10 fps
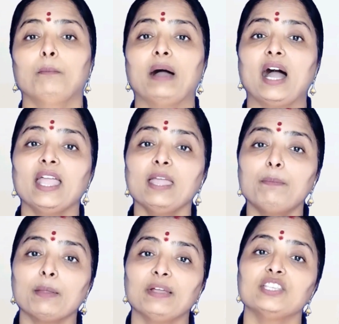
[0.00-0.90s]
బాహ్య
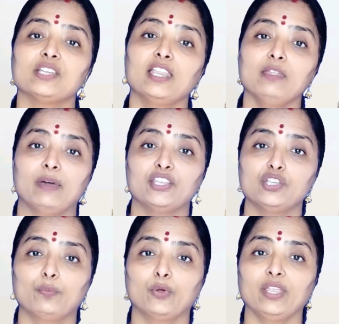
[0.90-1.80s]
ప్రపంచాన్ని
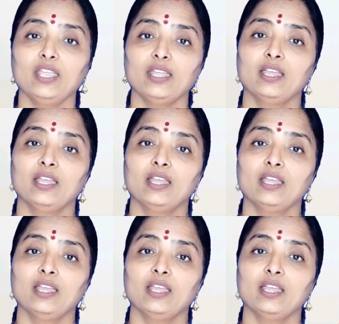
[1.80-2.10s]
మర్చిపోయి